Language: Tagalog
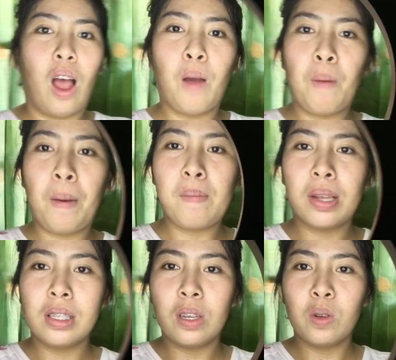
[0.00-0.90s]
Okay, ah.
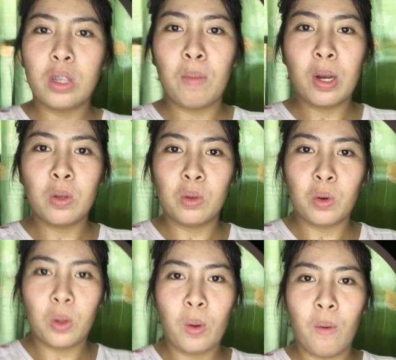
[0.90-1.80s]
mapapansin nyo sa mga
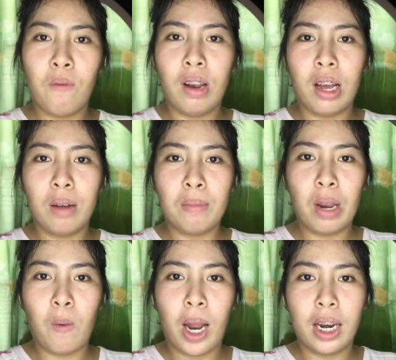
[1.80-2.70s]
susunod kong vlog,
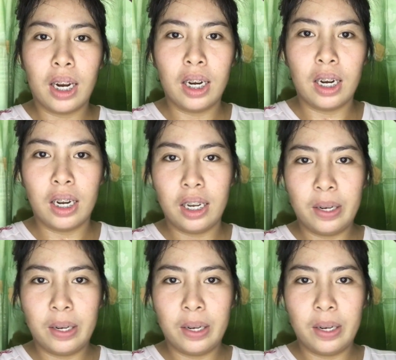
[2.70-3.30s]
maliwanag niya.